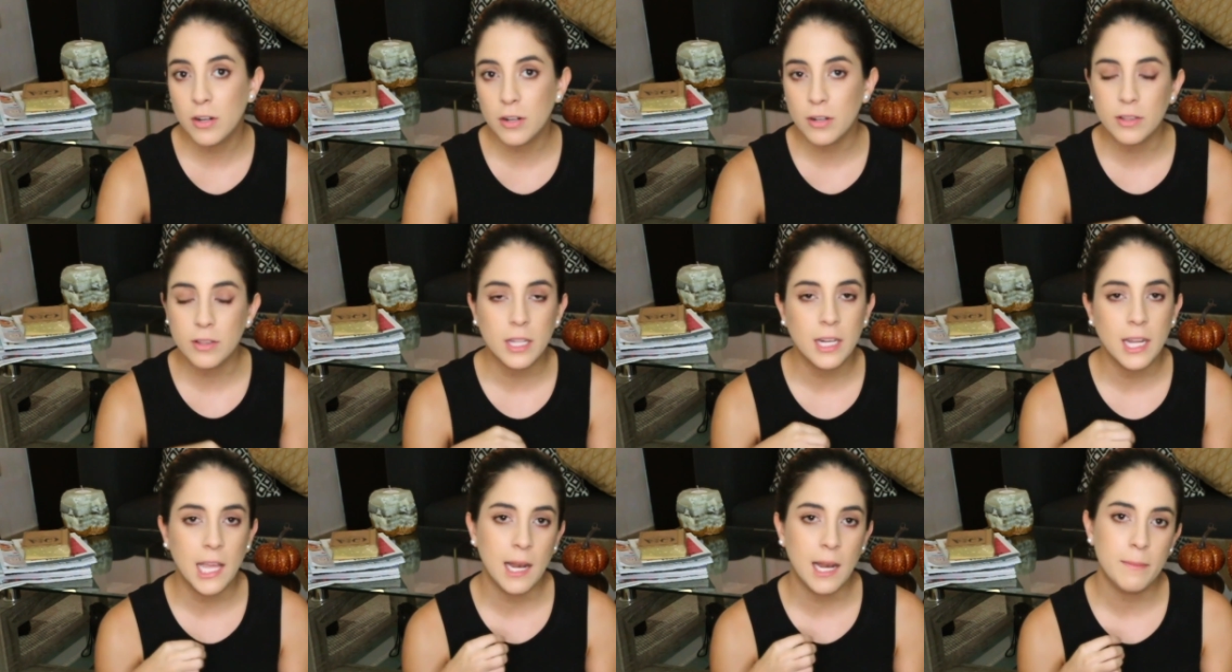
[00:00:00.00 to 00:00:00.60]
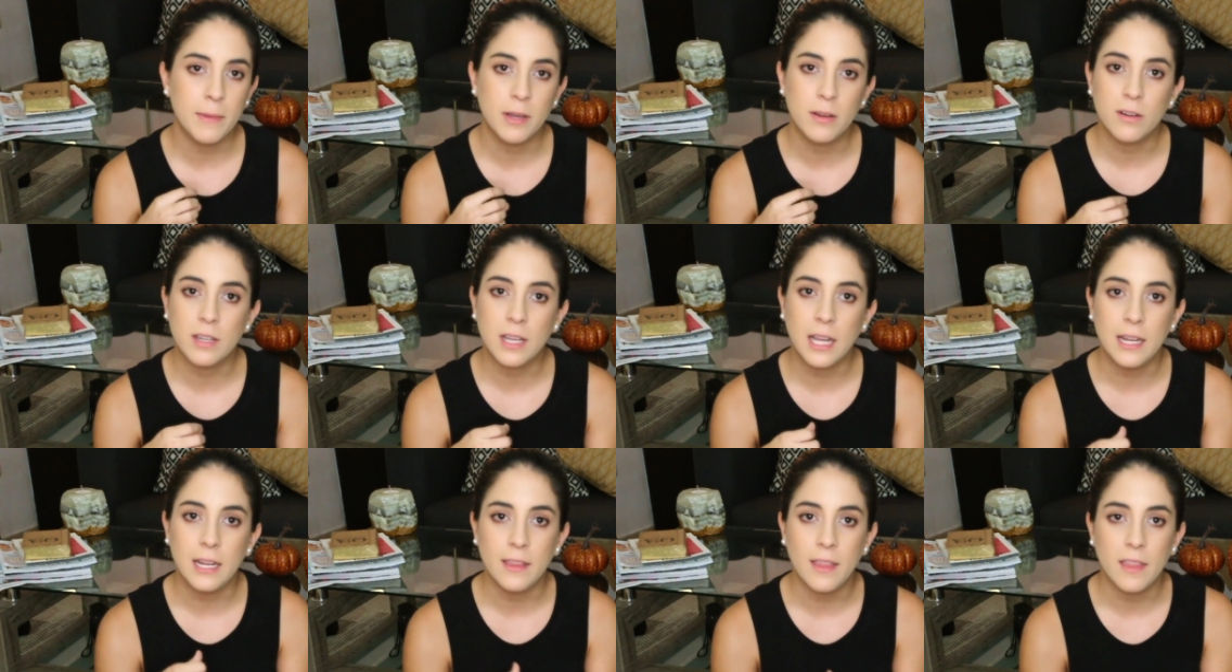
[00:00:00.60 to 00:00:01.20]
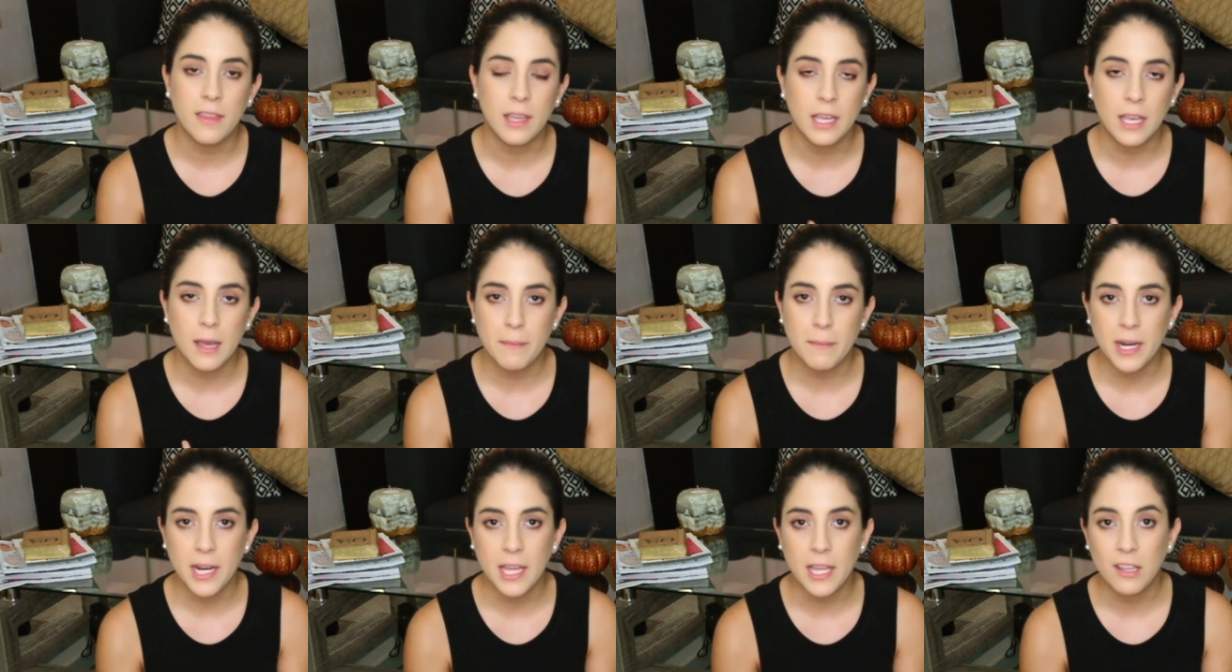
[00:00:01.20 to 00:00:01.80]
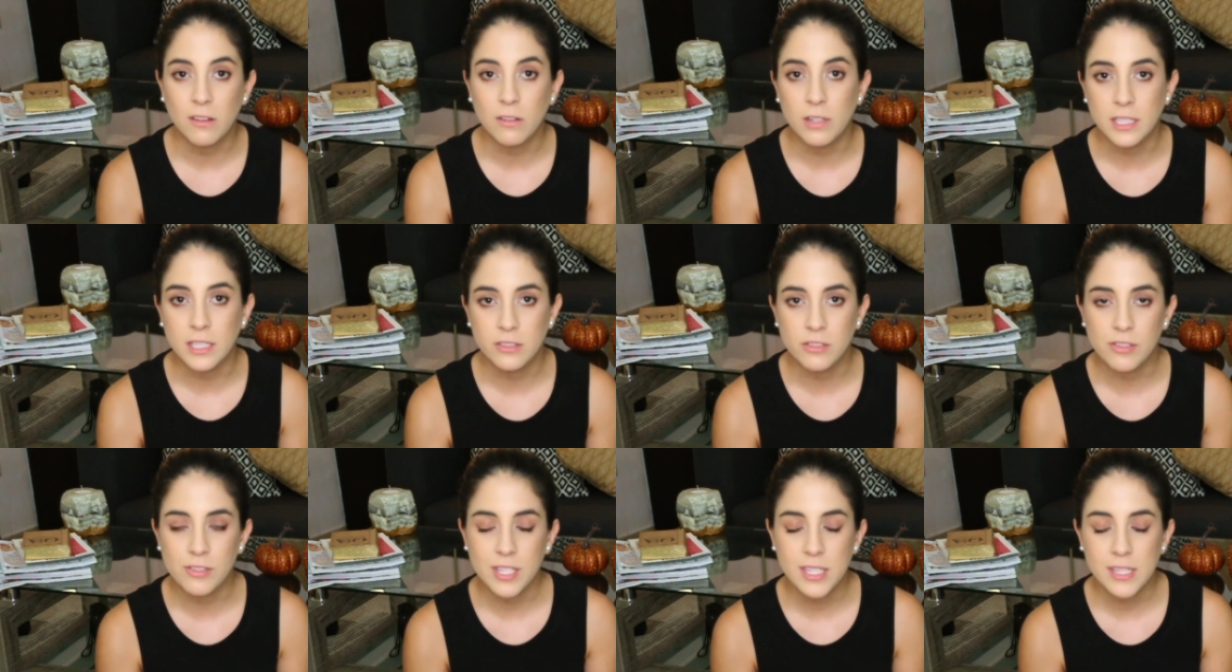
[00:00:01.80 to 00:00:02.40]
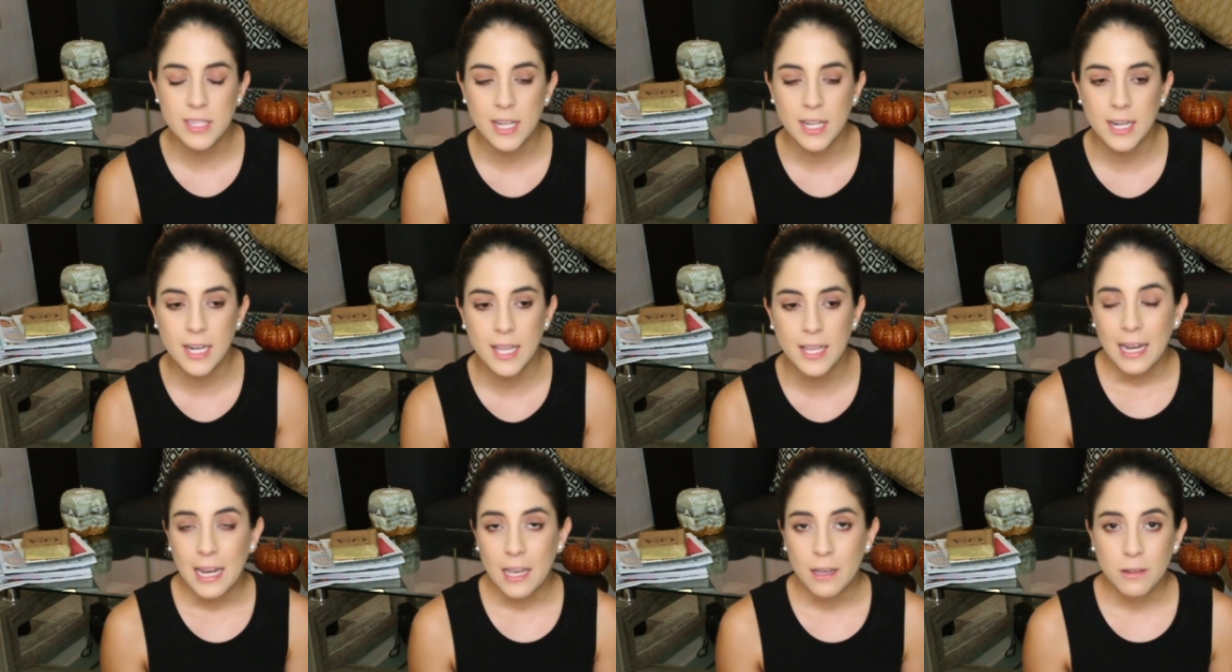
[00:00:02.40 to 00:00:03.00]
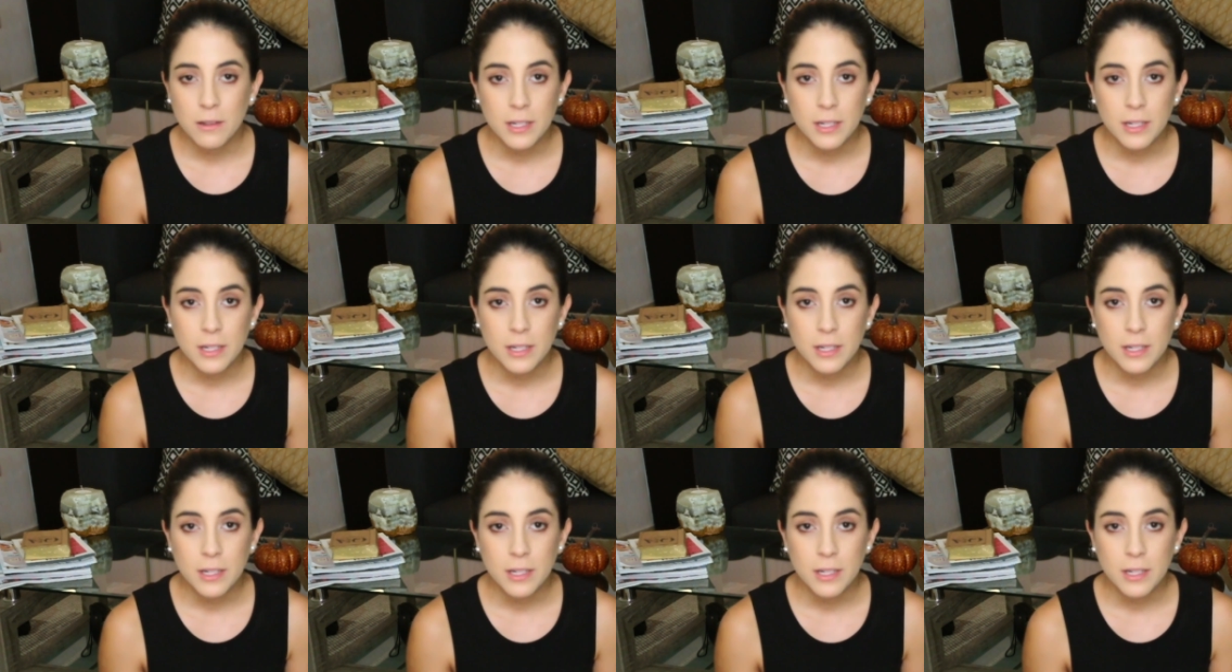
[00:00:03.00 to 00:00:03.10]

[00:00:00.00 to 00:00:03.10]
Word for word: no tenía la mejor calidad de cámara y conexión de internet. La